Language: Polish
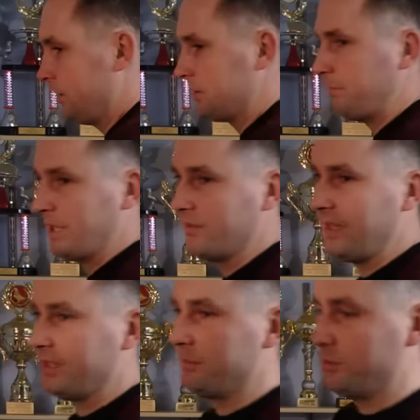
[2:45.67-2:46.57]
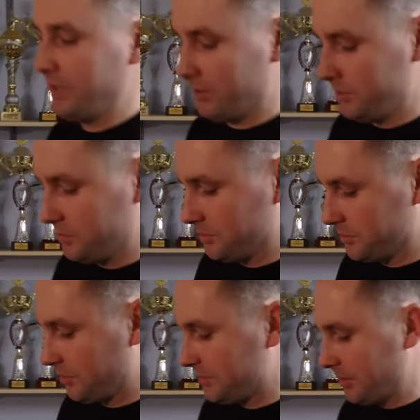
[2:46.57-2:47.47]
sparowany był na końcu
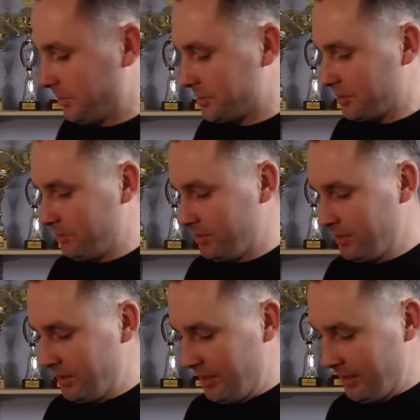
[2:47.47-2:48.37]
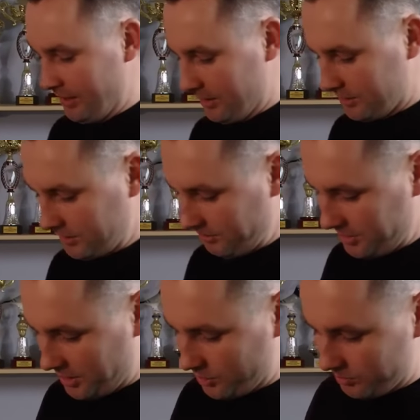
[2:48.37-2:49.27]
z tą samiczką. Jest to
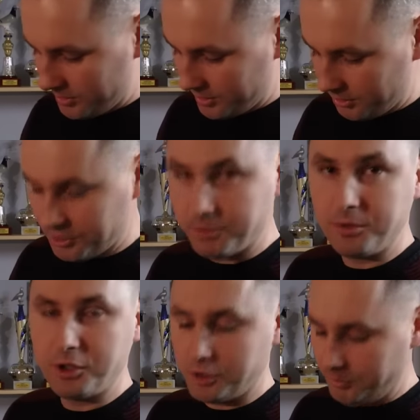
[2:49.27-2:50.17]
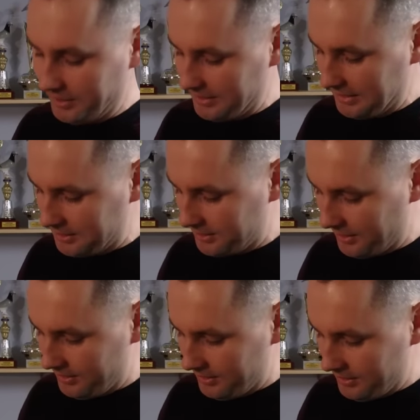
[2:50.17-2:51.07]
samiczka numerze 8015